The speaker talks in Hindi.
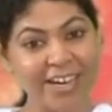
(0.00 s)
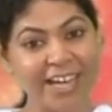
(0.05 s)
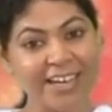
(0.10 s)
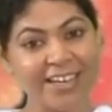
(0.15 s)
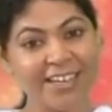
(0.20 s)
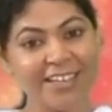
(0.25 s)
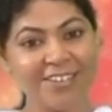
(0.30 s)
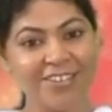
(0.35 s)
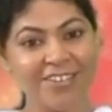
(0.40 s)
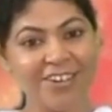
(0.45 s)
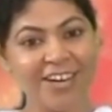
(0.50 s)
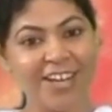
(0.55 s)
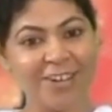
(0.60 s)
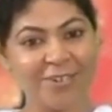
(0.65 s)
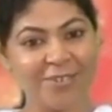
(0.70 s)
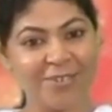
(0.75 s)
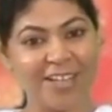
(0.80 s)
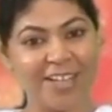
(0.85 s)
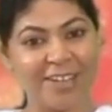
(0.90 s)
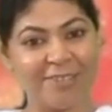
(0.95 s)
नारियल
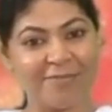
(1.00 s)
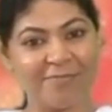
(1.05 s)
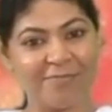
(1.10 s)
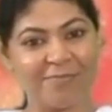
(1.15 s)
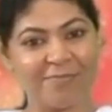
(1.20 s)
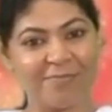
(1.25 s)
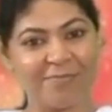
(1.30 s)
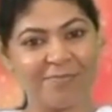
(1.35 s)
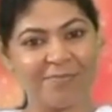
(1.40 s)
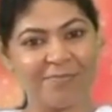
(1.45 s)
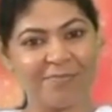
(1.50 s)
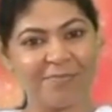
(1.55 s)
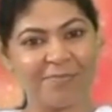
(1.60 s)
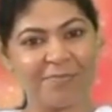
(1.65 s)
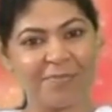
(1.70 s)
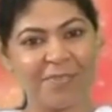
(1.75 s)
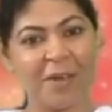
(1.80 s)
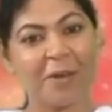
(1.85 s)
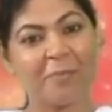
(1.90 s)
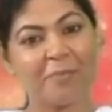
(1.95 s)
चढ़ाऊंगा
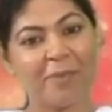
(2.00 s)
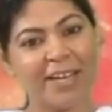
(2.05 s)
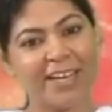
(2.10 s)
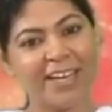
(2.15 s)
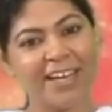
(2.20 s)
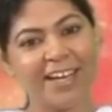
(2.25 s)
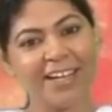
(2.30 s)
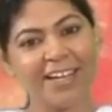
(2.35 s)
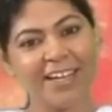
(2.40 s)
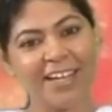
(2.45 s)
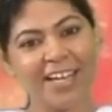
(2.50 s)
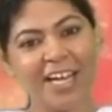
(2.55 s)
मना